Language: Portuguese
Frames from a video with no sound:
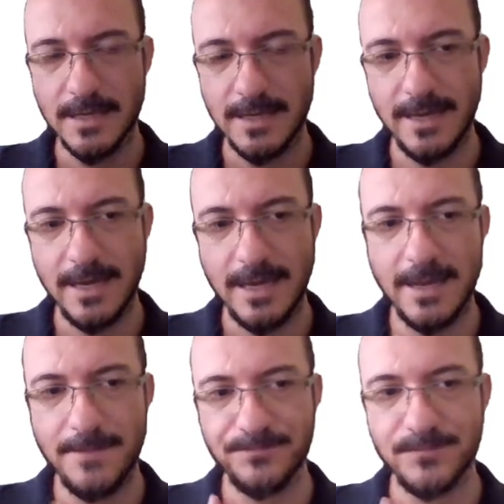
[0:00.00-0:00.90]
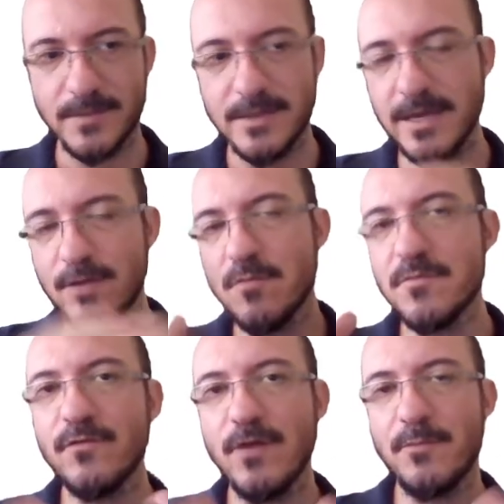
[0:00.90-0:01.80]
É, e aí, como
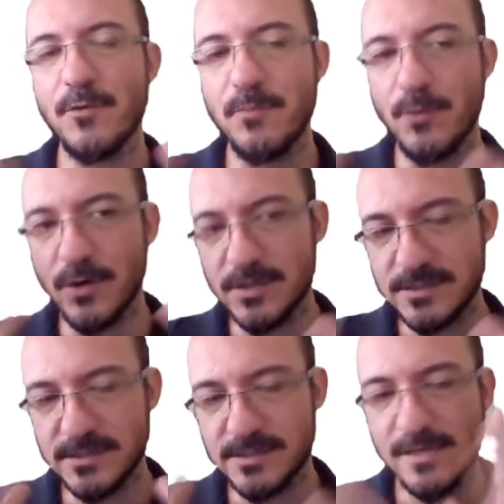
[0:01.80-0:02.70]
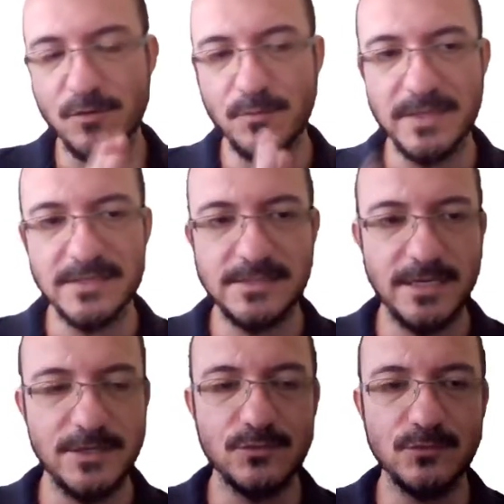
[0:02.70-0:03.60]
que foi a proposta, assim, que eu
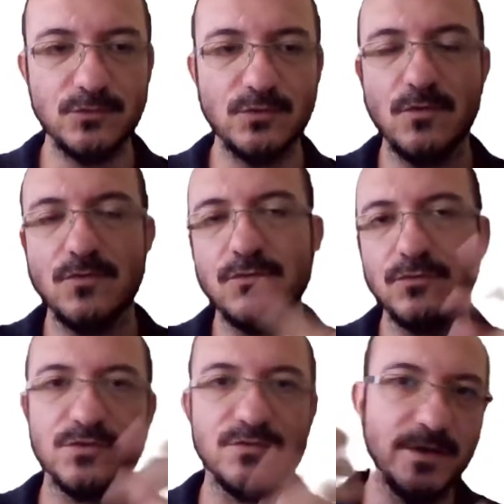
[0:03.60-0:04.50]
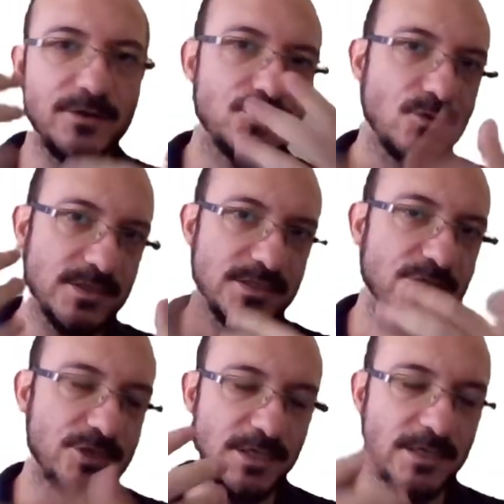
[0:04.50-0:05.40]
pensei junto com os vídeos que eu
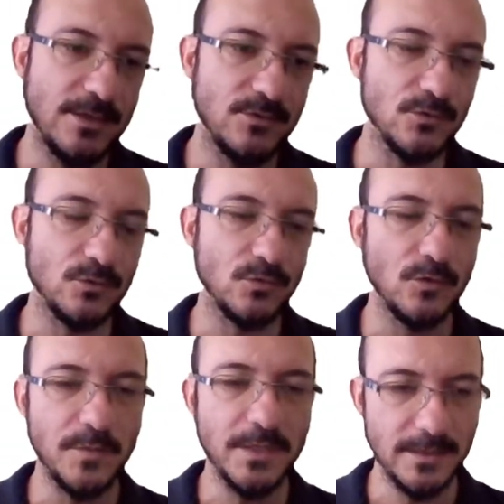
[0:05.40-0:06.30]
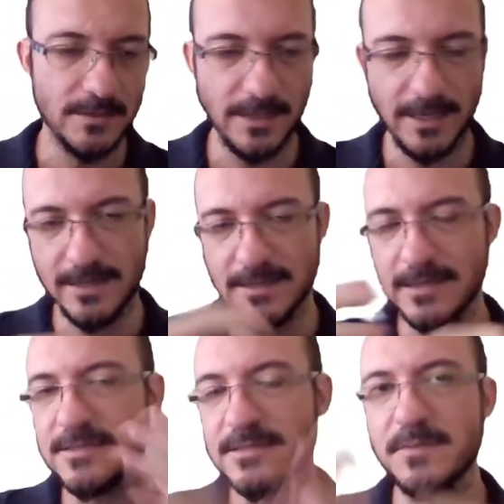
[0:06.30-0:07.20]
assisti, né, do YouTube,
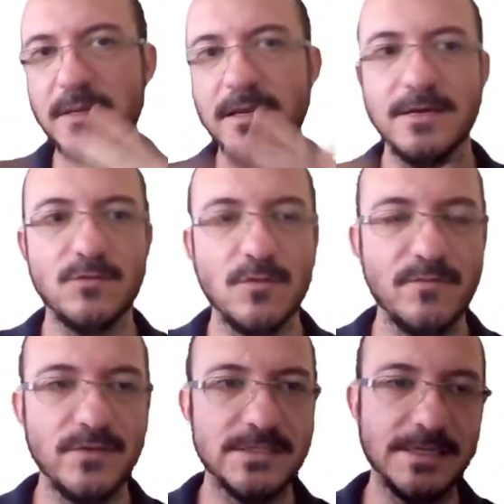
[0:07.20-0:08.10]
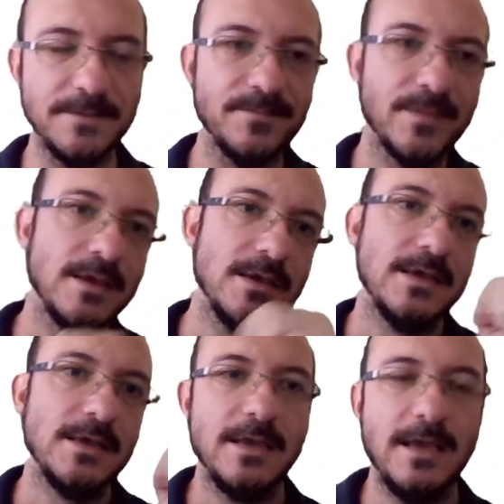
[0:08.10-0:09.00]
eles explicando como fazer?
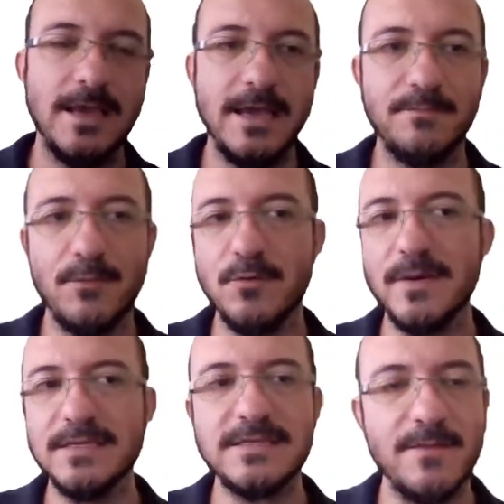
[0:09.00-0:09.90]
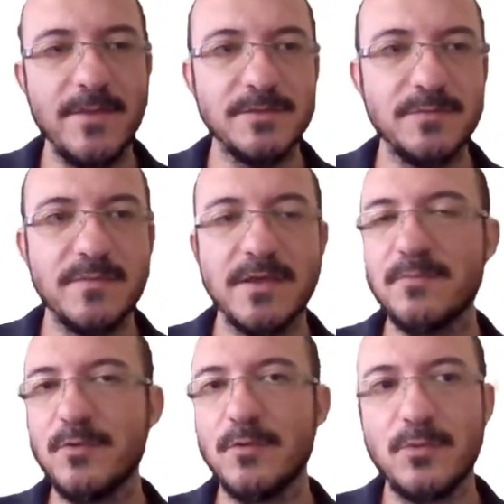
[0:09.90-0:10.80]
É, bom, basicamente a primeira
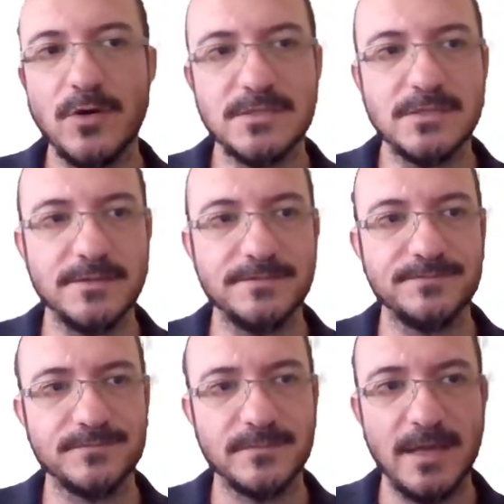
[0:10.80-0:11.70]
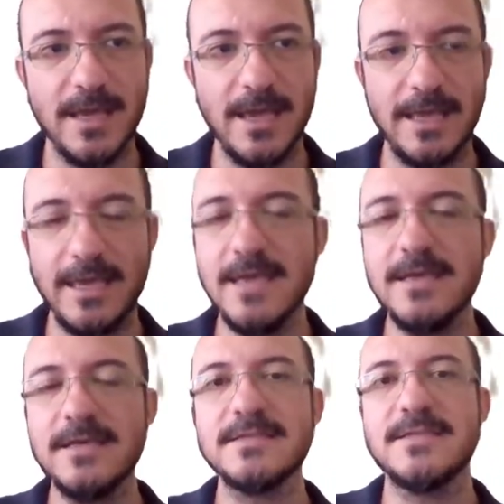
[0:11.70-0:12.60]
proposta é, quem
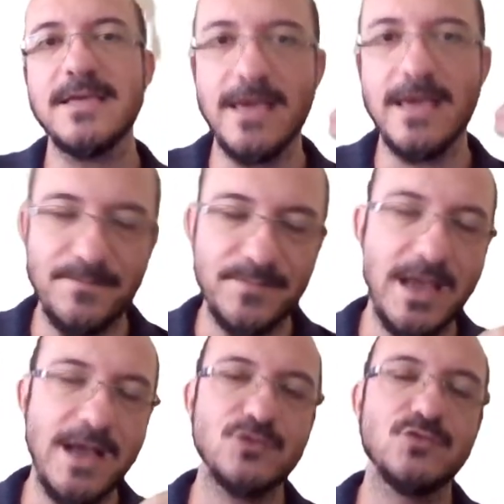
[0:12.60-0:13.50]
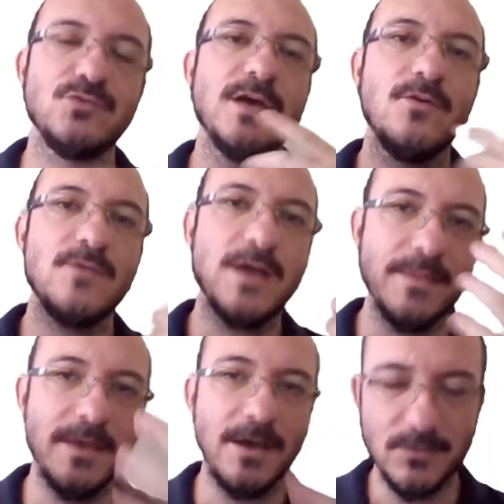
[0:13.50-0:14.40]
quiser ajudar o
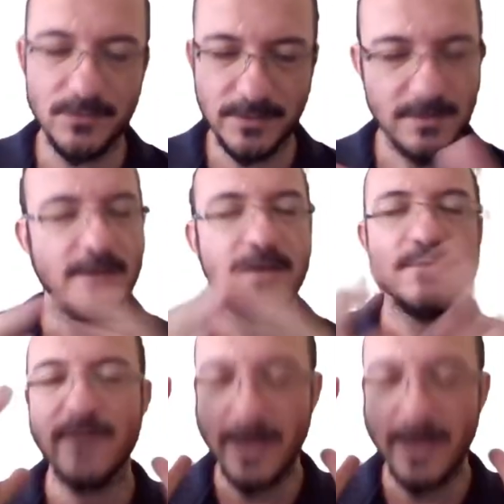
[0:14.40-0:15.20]
canal, vai